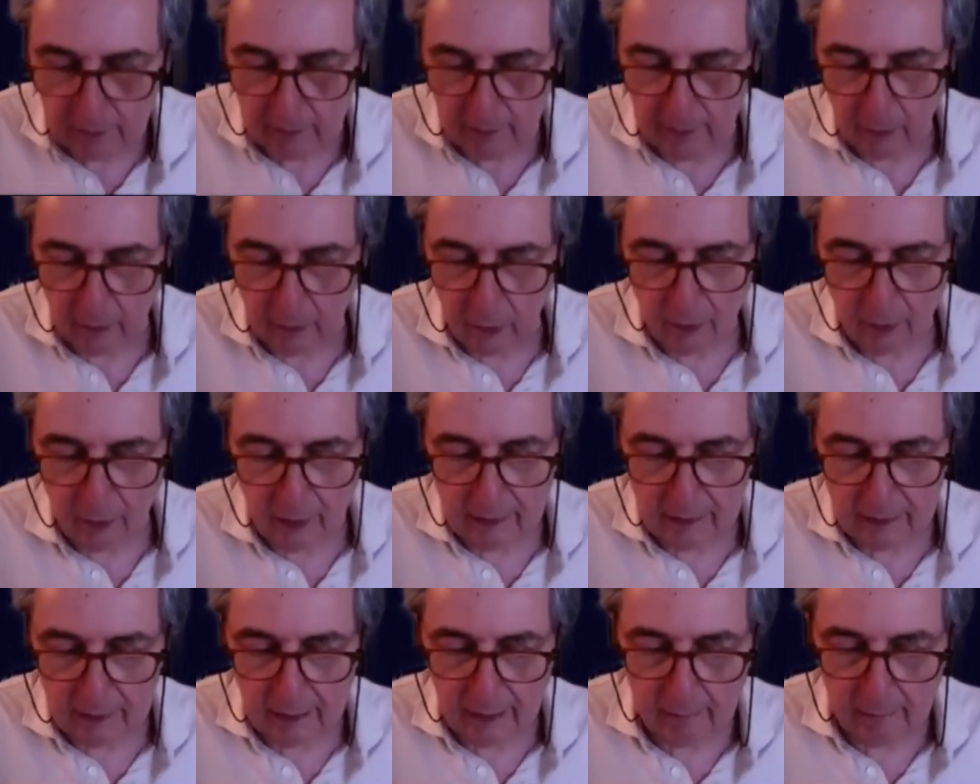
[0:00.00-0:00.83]
stiano
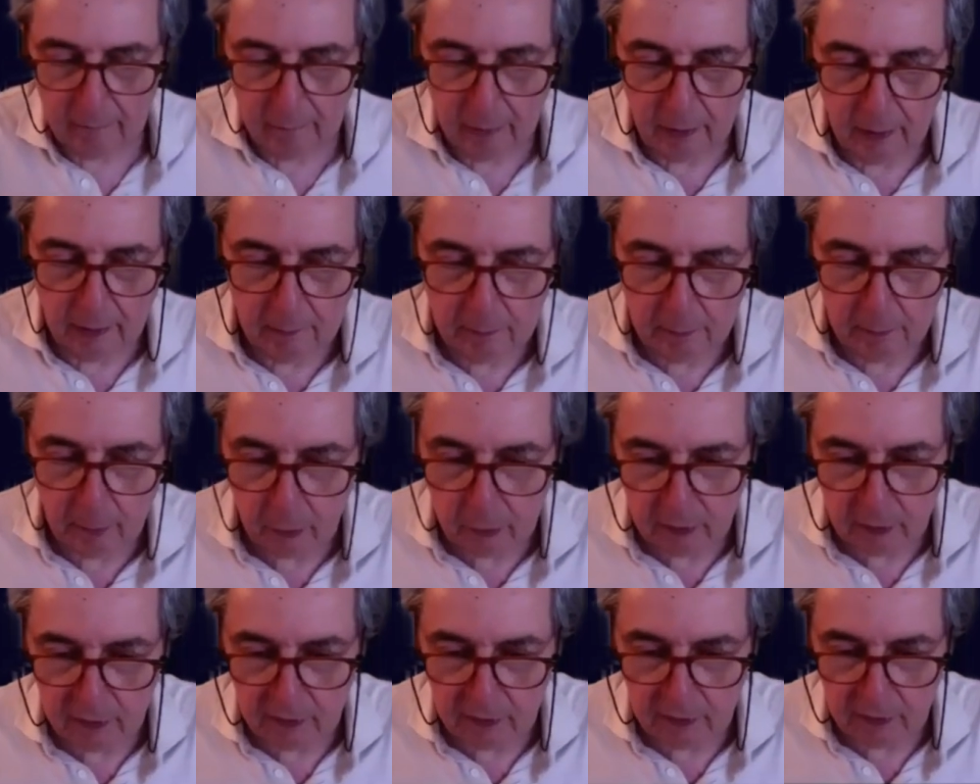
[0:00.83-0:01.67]
entrambe le
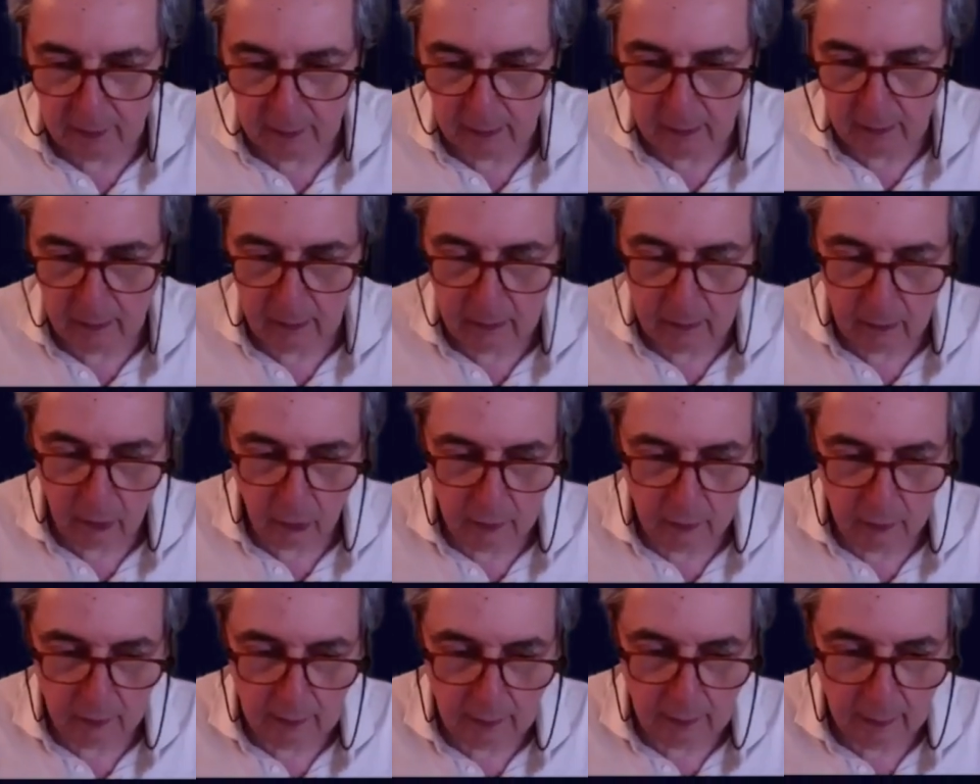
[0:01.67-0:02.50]
ipotesi
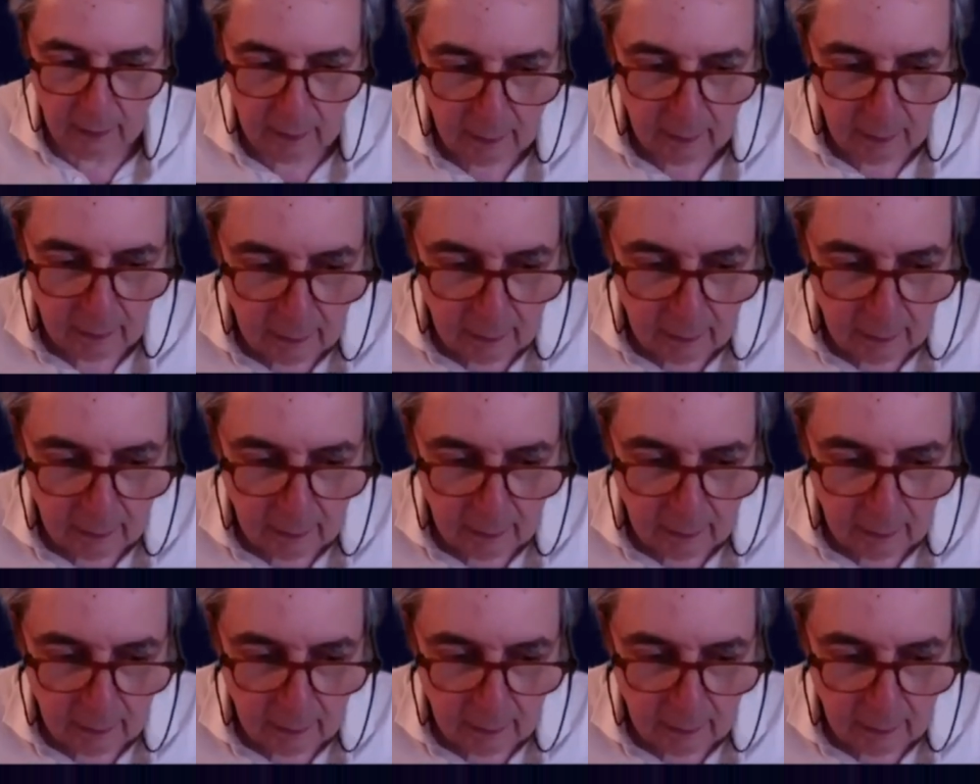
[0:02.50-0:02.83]
architettoniche